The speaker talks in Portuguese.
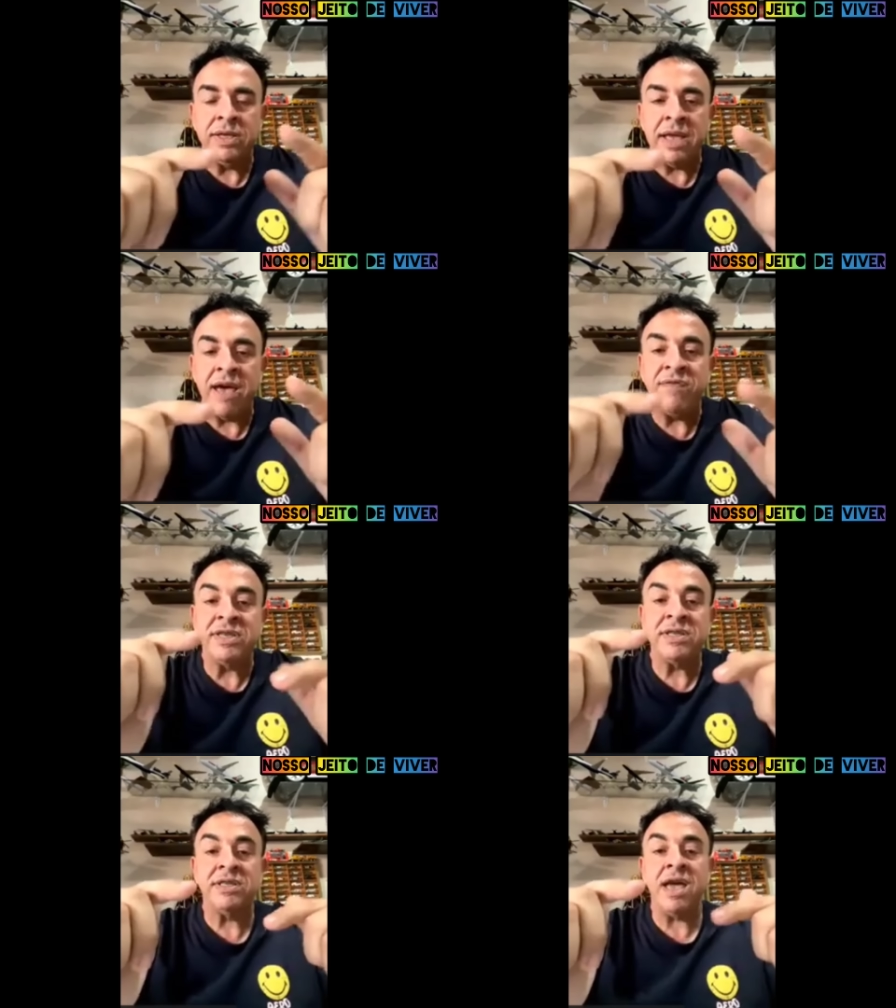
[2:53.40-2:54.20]

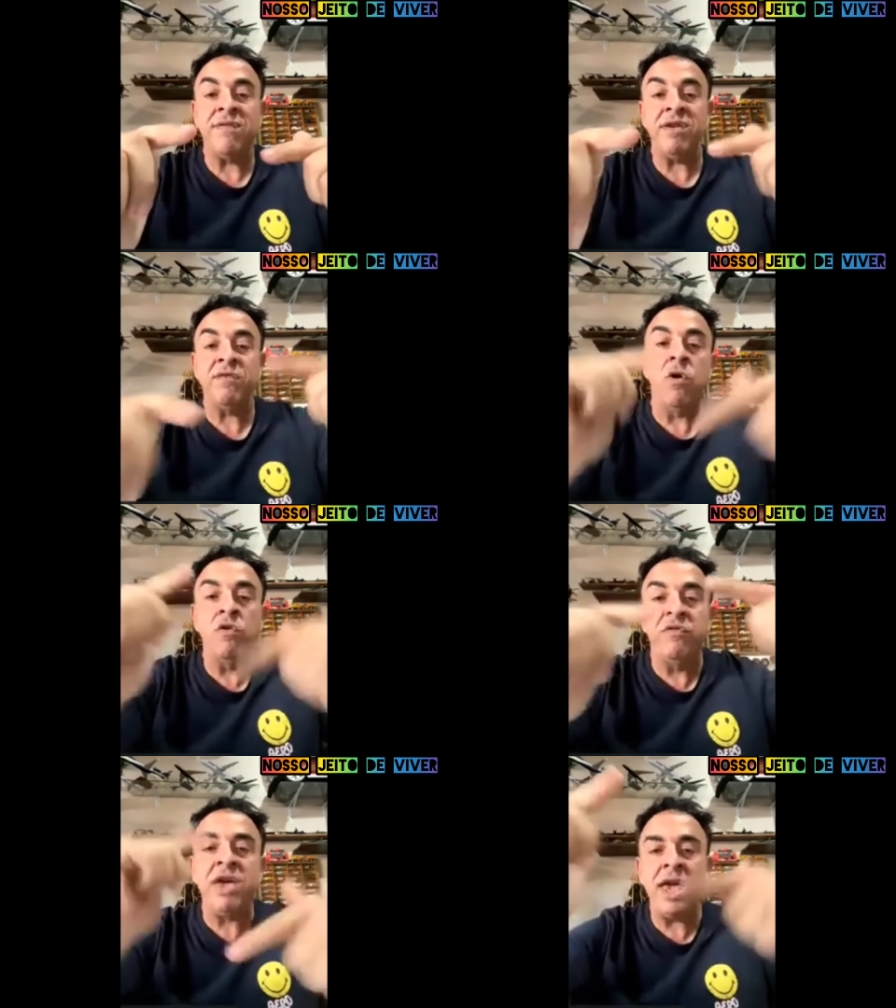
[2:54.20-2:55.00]
deve, deve
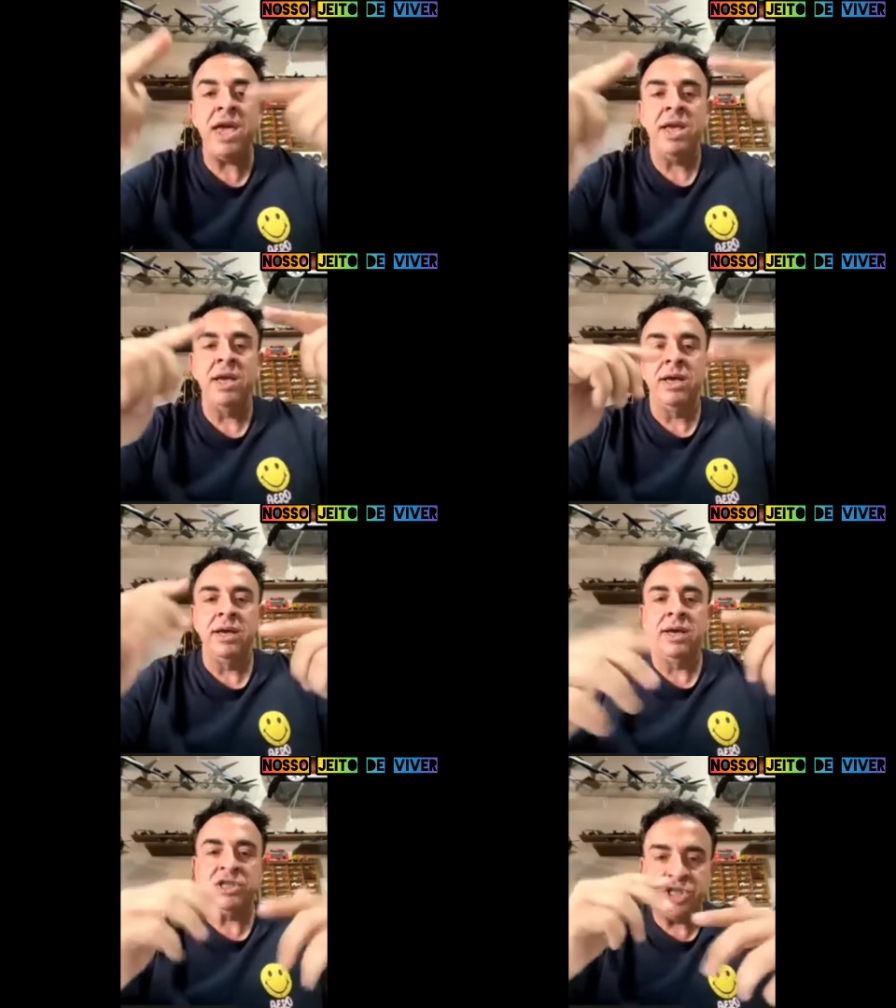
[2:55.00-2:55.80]
envolver
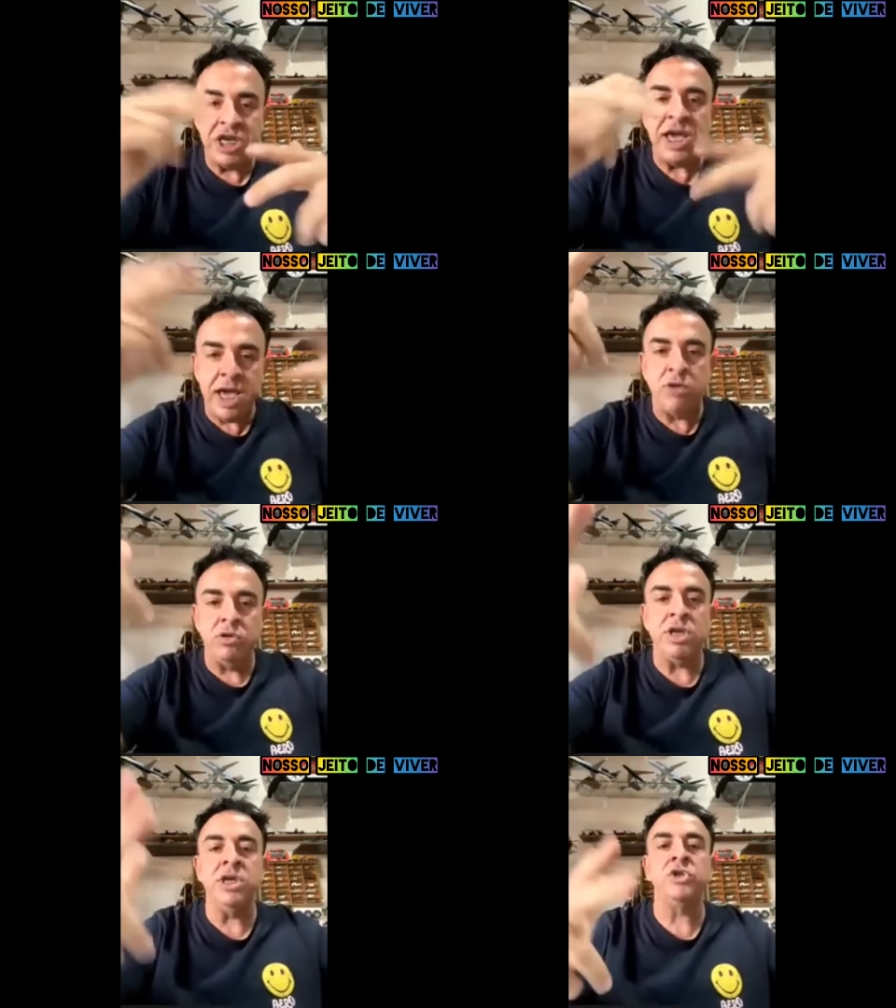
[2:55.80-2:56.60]

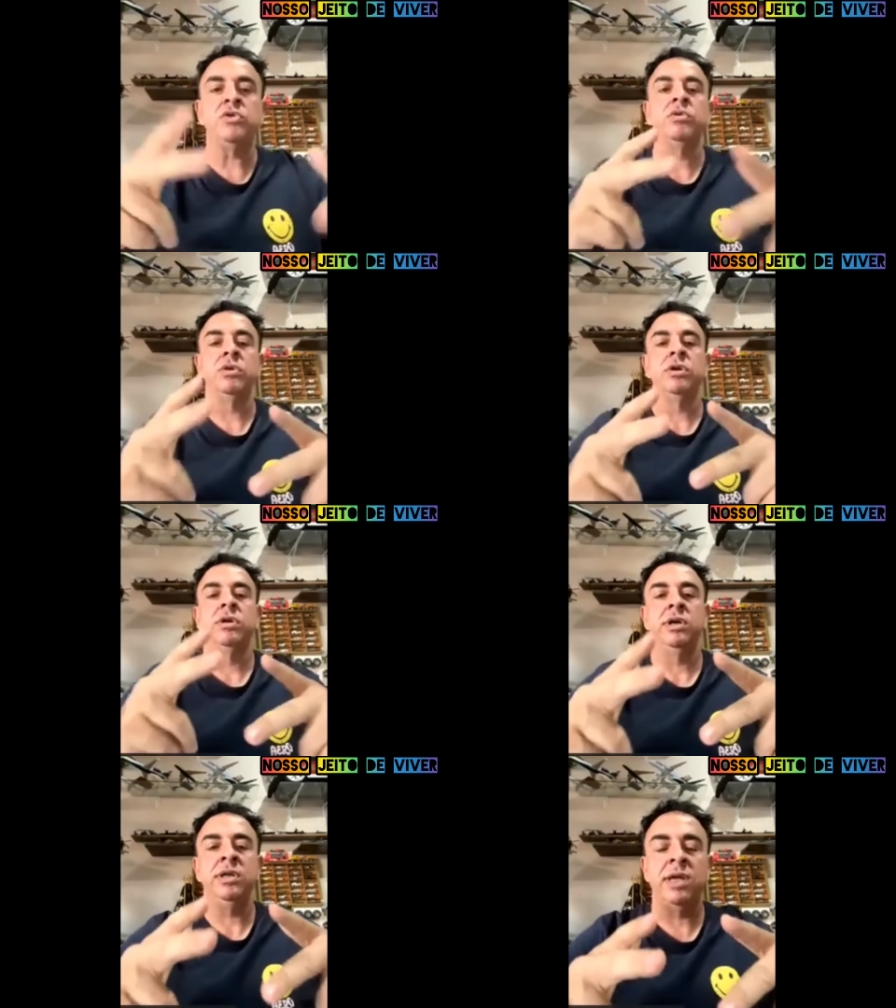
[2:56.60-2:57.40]
dinheiro nisso,
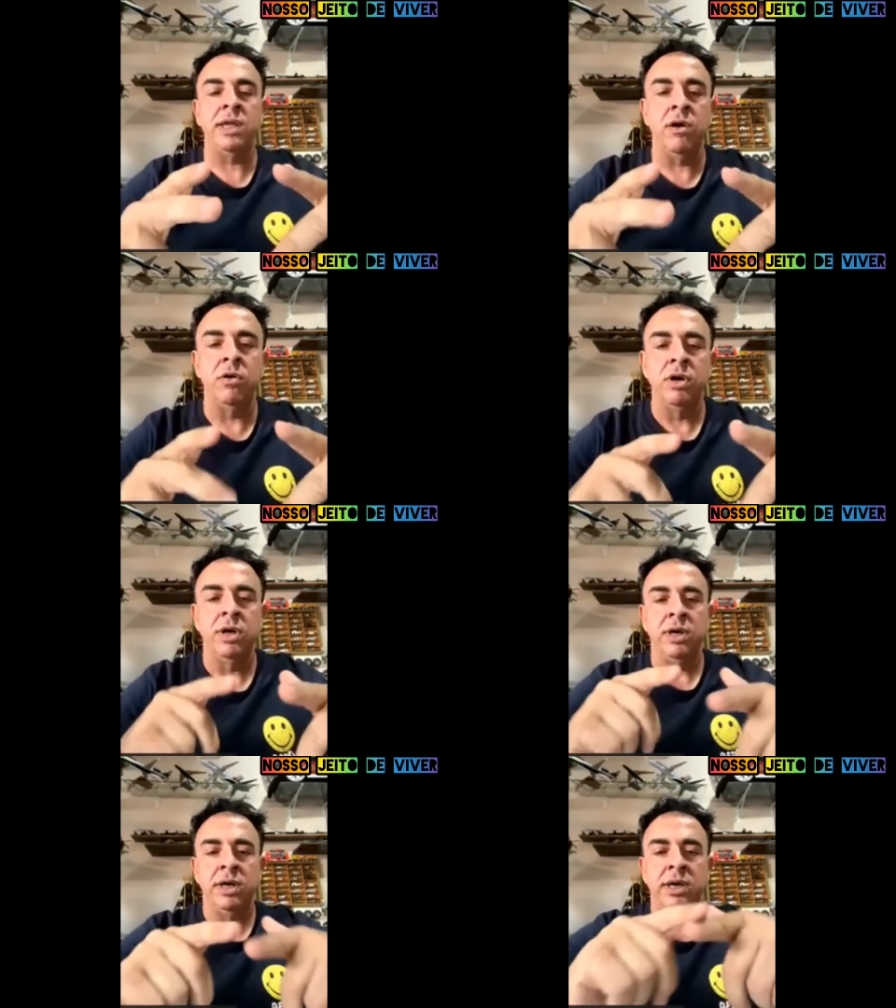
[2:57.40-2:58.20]
entendeu?
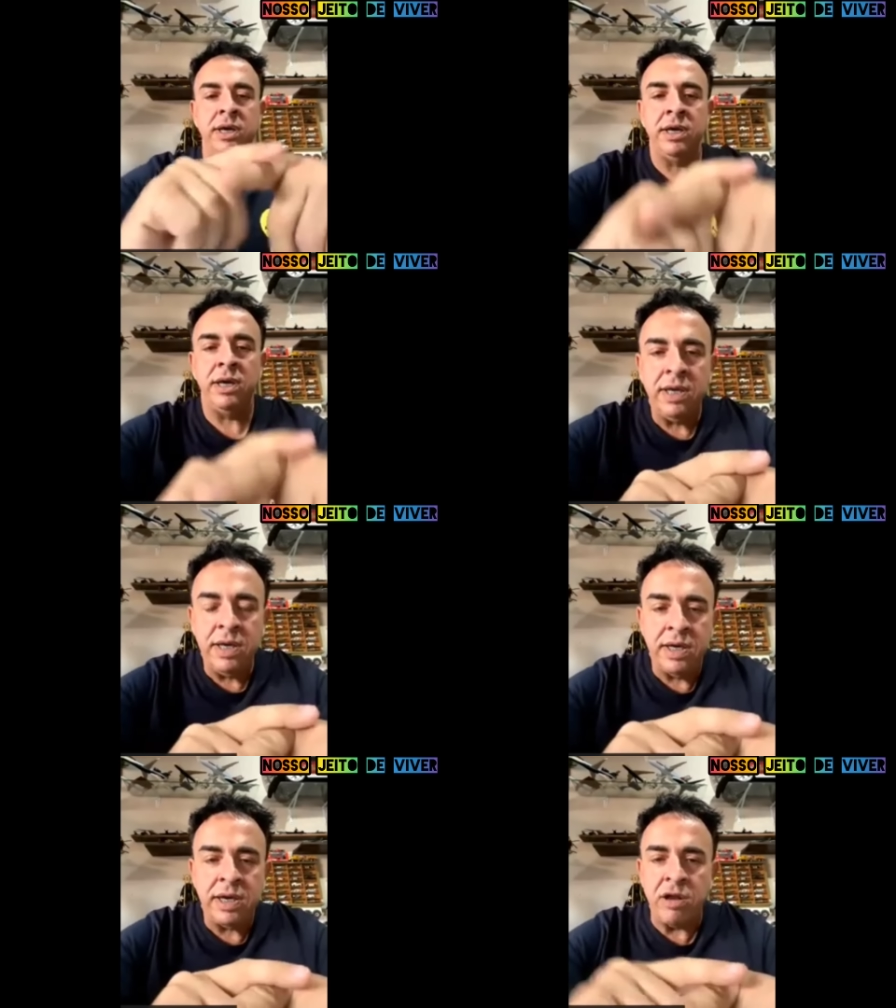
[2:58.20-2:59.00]

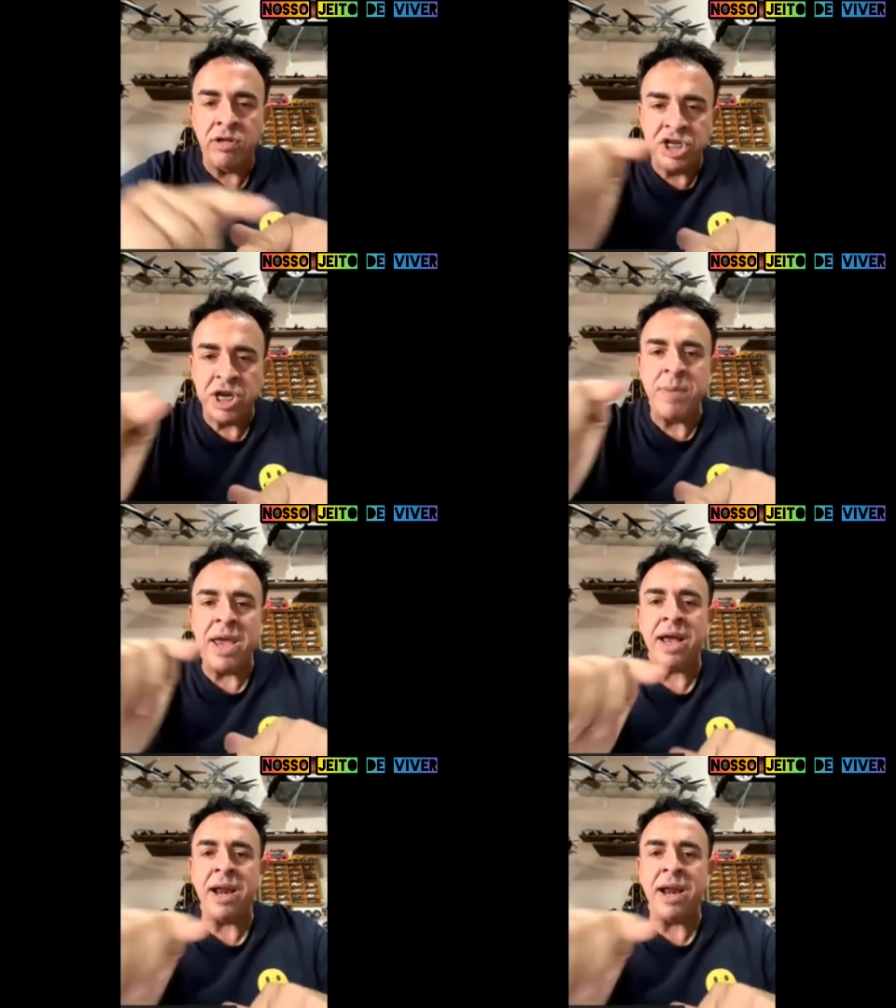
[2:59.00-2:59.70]
E quero deixar bem